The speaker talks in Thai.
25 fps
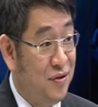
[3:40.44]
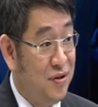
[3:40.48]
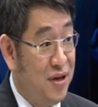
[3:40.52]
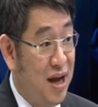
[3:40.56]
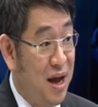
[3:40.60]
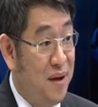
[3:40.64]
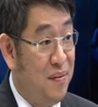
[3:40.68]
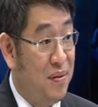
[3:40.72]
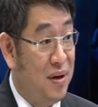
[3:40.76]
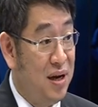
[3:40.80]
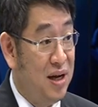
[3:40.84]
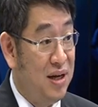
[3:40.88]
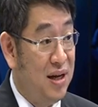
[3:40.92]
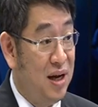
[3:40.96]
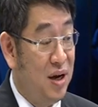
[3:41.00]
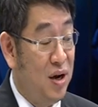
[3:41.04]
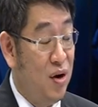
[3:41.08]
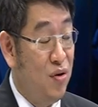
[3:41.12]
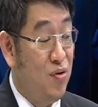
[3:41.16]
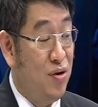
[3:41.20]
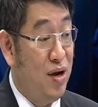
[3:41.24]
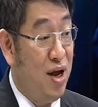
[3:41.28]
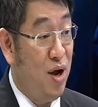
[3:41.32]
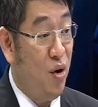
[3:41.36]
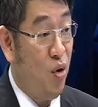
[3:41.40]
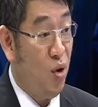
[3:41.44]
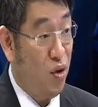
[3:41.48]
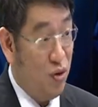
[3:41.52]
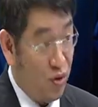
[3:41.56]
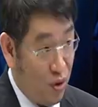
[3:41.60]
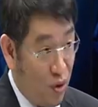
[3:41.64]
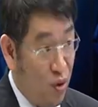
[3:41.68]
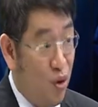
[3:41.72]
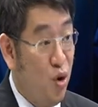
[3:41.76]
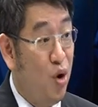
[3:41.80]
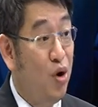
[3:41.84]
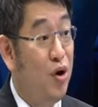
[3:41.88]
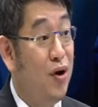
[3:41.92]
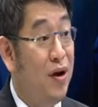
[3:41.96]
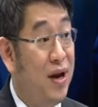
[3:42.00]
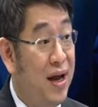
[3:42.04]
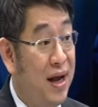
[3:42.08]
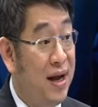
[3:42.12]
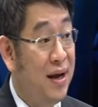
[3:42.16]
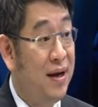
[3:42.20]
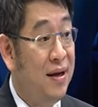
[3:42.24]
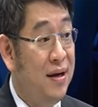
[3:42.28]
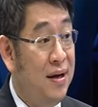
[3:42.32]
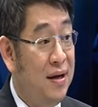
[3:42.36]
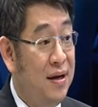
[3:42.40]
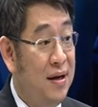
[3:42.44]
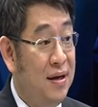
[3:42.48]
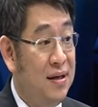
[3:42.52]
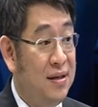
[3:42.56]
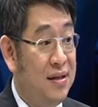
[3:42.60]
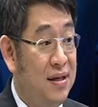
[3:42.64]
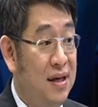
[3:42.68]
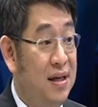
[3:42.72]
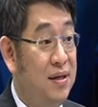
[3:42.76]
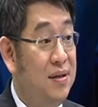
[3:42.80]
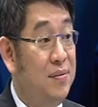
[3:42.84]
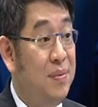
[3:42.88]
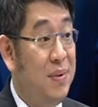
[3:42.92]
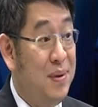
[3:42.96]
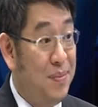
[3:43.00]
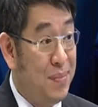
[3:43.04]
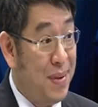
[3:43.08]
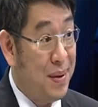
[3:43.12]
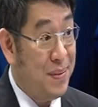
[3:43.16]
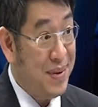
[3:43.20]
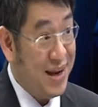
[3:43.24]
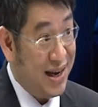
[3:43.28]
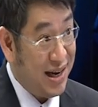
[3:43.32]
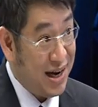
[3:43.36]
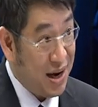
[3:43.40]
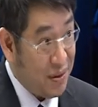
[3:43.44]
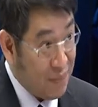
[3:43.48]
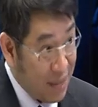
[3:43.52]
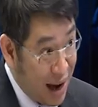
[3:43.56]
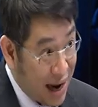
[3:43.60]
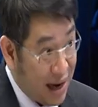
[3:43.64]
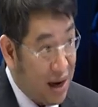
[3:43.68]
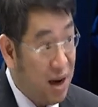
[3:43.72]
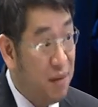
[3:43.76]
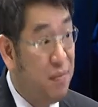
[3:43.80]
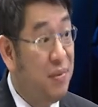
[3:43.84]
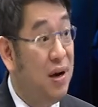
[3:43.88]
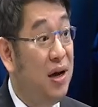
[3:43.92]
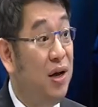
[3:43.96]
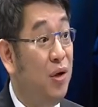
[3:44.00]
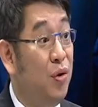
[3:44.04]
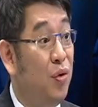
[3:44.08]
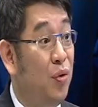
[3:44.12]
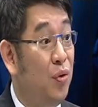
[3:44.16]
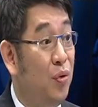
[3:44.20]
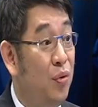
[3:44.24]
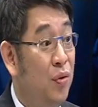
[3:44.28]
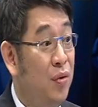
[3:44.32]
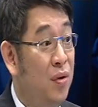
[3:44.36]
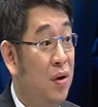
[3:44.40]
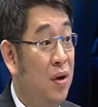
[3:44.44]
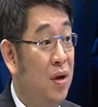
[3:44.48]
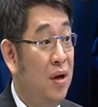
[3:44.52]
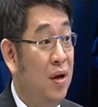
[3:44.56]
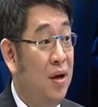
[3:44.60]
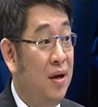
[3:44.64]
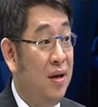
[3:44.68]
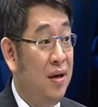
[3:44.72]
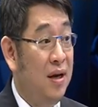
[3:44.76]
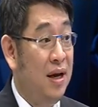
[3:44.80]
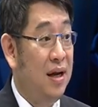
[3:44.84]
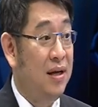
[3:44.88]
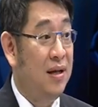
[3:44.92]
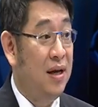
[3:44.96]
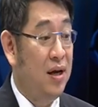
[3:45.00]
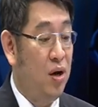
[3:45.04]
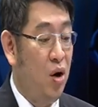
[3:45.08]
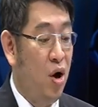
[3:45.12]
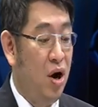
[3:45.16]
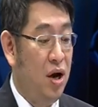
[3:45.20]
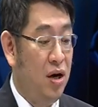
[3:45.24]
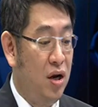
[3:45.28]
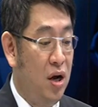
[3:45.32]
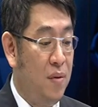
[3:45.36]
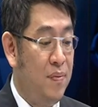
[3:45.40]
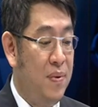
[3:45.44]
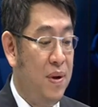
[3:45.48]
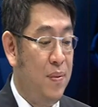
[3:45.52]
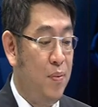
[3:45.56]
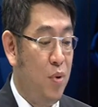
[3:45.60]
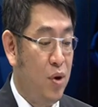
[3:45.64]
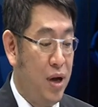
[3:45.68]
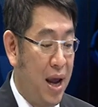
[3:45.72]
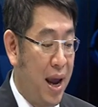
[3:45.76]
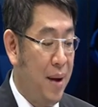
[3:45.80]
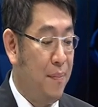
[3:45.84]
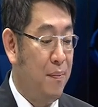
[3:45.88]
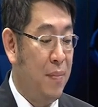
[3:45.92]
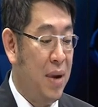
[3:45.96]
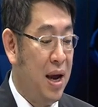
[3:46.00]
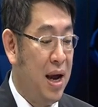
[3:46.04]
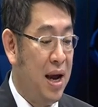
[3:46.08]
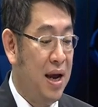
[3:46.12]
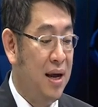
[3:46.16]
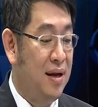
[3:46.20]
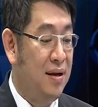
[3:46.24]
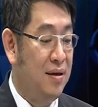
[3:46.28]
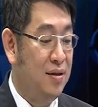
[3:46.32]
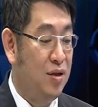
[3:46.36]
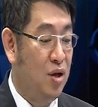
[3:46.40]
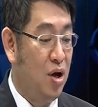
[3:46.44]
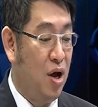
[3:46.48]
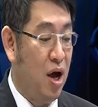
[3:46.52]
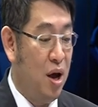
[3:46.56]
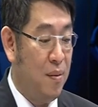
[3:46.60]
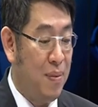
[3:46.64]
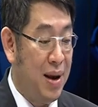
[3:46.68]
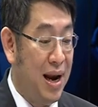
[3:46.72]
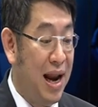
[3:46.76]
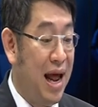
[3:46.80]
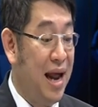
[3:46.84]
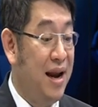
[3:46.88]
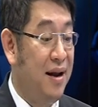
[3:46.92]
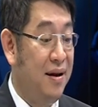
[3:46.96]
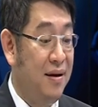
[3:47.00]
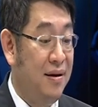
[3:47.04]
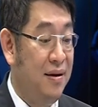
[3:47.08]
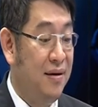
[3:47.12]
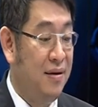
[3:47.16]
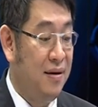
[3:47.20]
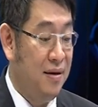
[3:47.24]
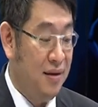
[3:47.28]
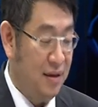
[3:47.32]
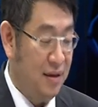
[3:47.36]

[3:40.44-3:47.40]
ส่วนใหญ่มันเกิดจากคนแค่คนสองคนนี่ซึ่งมันมีเครื่องไม้เครื่องมืออยู่นะแต่ก่อนก็มีโปรแกรมมาก็เอามารัน